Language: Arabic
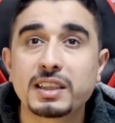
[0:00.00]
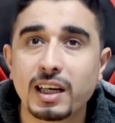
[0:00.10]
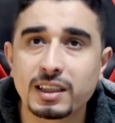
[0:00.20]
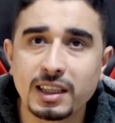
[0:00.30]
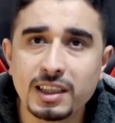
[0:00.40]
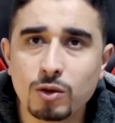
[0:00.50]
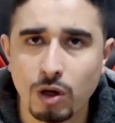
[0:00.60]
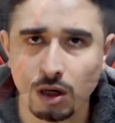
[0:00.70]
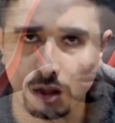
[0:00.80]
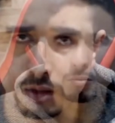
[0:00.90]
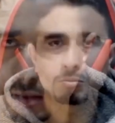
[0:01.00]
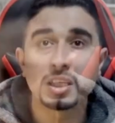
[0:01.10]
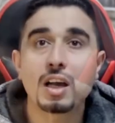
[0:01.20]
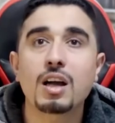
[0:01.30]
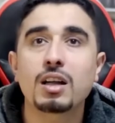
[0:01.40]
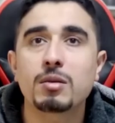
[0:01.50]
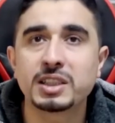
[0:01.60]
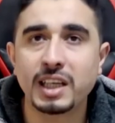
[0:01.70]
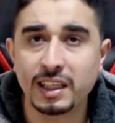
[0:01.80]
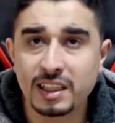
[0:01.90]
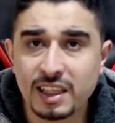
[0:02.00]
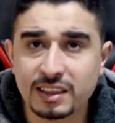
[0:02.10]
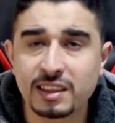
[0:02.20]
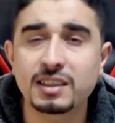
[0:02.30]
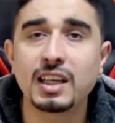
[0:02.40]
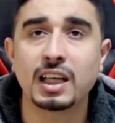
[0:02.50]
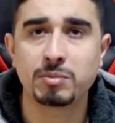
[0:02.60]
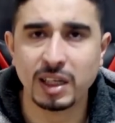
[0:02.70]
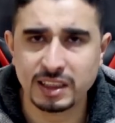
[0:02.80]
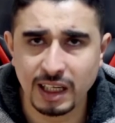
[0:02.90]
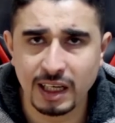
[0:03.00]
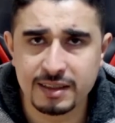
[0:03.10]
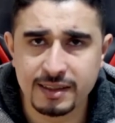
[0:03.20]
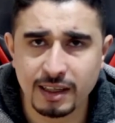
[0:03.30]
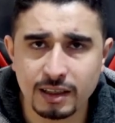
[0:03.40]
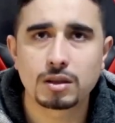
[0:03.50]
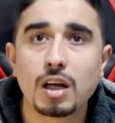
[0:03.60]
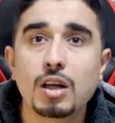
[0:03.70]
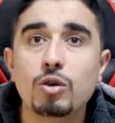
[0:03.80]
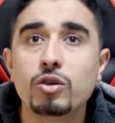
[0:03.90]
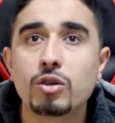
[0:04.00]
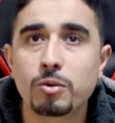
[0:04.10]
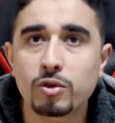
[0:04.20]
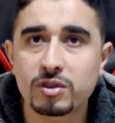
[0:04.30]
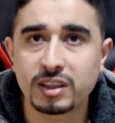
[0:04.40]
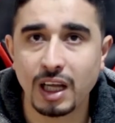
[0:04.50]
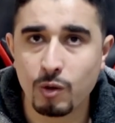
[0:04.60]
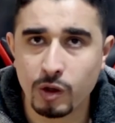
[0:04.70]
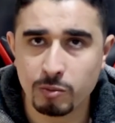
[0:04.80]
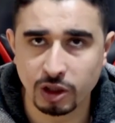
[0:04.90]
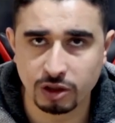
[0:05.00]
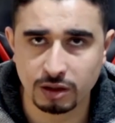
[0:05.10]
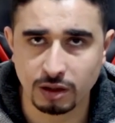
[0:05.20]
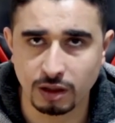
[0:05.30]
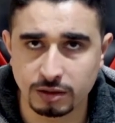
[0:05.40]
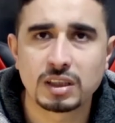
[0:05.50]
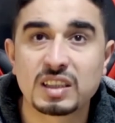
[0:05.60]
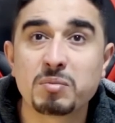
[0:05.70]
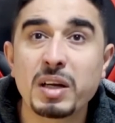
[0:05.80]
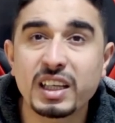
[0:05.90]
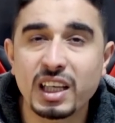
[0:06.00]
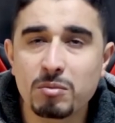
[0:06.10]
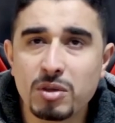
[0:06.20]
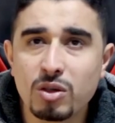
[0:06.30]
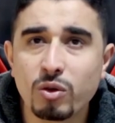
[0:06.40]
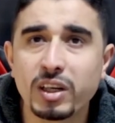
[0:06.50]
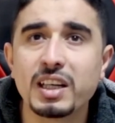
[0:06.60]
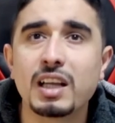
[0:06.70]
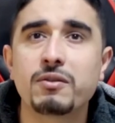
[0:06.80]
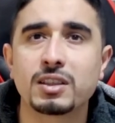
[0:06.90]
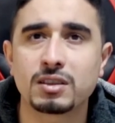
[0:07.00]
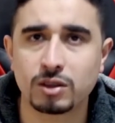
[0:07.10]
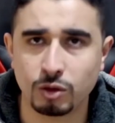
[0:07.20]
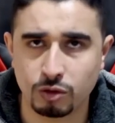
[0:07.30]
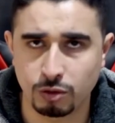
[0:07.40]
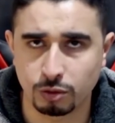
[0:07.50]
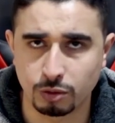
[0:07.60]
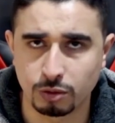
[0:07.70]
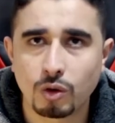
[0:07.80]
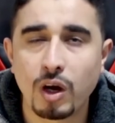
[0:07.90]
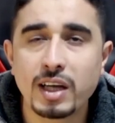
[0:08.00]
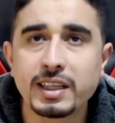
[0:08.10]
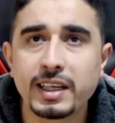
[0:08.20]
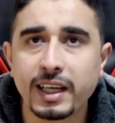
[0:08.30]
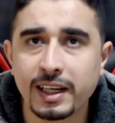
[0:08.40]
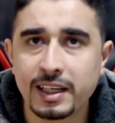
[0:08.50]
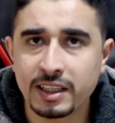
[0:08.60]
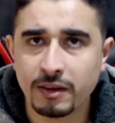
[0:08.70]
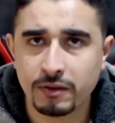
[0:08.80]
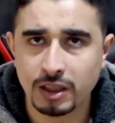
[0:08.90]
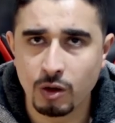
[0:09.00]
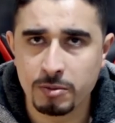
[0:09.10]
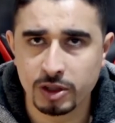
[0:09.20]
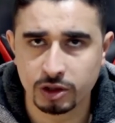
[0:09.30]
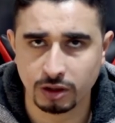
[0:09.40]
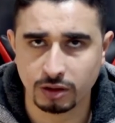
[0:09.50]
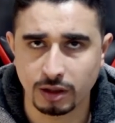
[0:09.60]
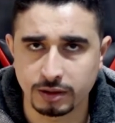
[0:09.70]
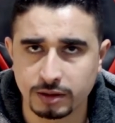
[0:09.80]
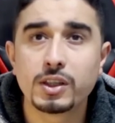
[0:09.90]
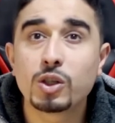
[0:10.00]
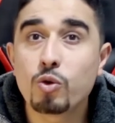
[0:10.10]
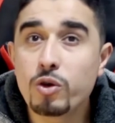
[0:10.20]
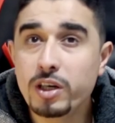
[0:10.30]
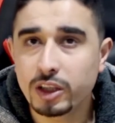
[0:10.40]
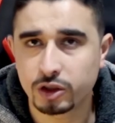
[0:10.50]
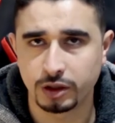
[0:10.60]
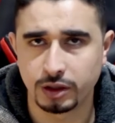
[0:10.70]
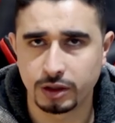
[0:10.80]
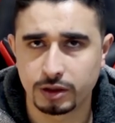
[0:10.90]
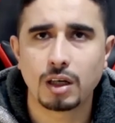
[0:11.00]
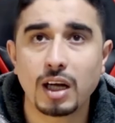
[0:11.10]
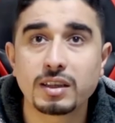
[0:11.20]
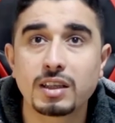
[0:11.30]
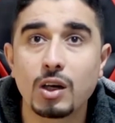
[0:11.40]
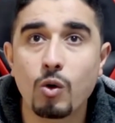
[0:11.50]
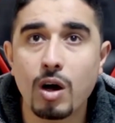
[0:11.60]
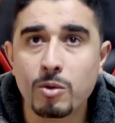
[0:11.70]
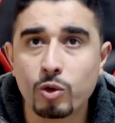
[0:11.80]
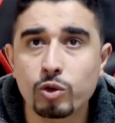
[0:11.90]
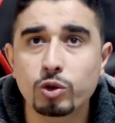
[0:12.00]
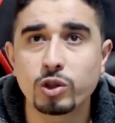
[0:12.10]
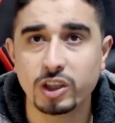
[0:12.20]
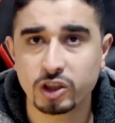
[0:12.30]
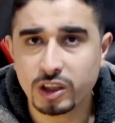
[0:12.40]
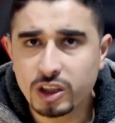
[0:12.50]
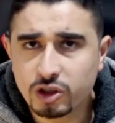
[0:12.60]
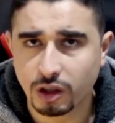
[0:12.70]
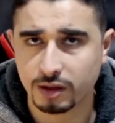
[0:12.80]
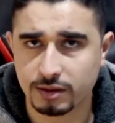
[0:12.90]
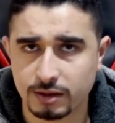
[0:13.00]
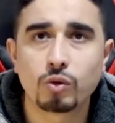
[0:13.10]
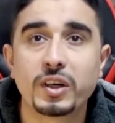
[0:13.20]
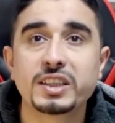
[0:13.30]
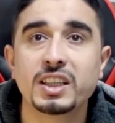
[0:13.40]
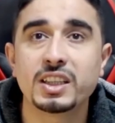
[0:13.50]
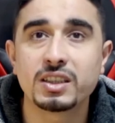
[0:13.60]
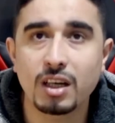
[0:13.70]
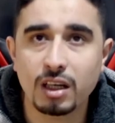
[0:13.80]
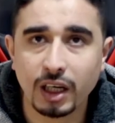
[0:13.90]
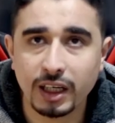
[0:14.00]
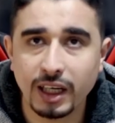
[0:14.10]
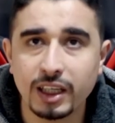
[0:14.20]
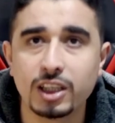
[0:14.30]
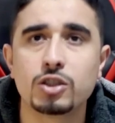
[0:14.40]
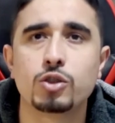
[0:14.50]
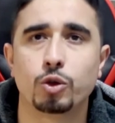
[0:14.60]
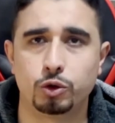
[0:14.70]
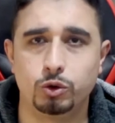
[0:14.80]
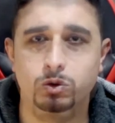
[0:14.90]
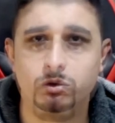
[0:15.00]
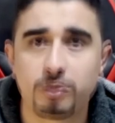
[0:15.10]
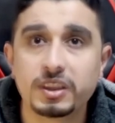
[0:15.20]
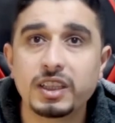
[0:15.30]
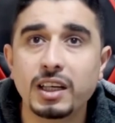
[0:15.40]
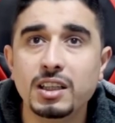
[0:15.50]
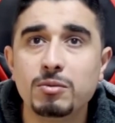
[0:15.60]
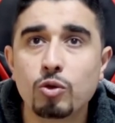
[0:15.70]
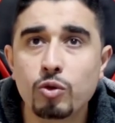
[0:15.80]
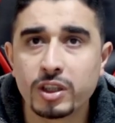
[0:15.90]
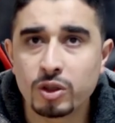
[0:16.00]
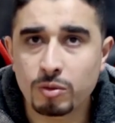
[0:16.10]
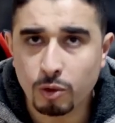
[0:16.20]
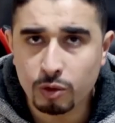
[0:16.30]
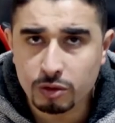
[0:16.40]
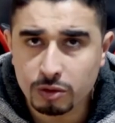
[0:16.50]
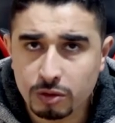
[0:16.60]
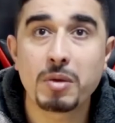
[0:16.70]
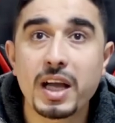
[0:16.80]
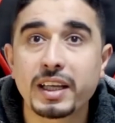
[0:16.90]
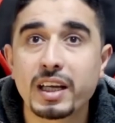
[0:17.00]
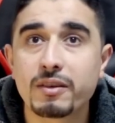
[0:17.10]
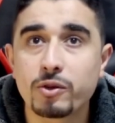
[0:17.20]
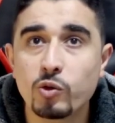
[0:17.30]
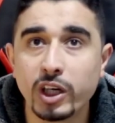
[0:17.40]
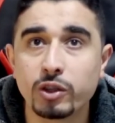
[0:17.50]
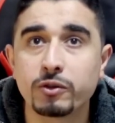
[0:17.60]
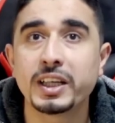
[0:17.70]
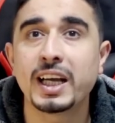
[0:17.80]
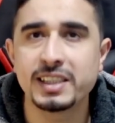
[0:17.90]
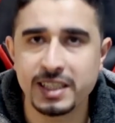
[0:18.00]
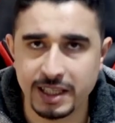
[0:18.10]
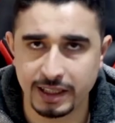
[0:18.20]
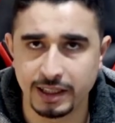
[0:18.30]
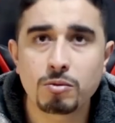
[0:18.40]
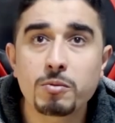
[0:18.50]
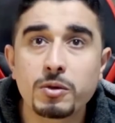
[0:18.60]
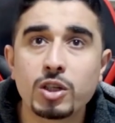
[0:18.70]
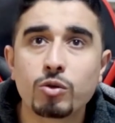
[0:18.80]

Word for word: ترك دليل وراه من اغرب التحليلات اللي طلعت بعد الحادثه قالوا انه بروس تعاون مع شيطان تمكن منه خلال فتره عزلته وهذا اللي خلاه ينفذ اوامر الشيطان في كل شيء حتى لو امره يقتل 20 شخص وفتح النار على عائله زوجته وفي تحليل بيقول انه بروس ما كان في وعيه في هذه الليله ممكن